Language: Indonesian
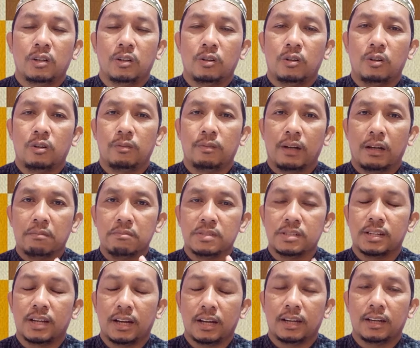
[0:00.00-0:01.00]
Huruf
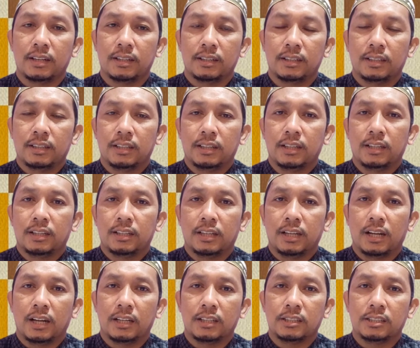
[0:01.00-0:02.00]
hamzah
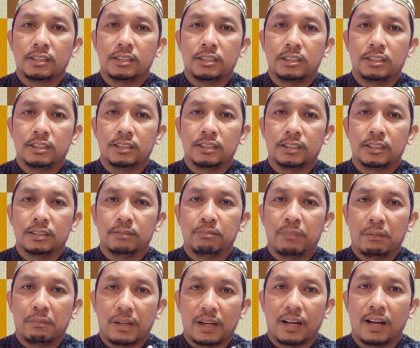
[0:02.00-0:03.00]
yang
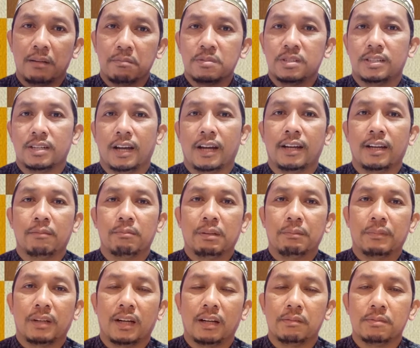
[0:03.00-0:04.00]
memang hamzah ya,
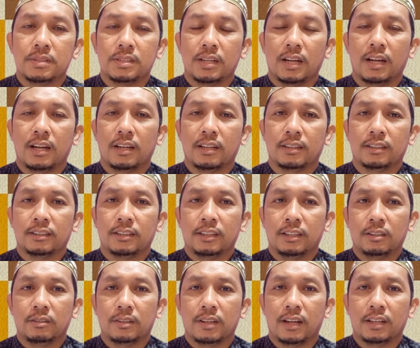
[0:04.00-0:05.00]
memang hamzah
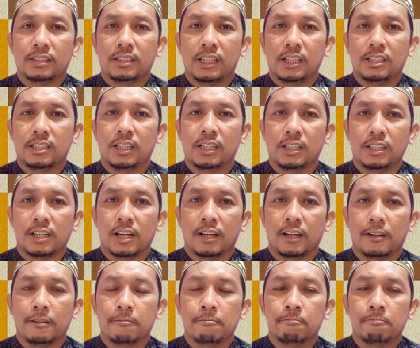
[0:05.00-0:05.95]
itu ya ciri-cirinya.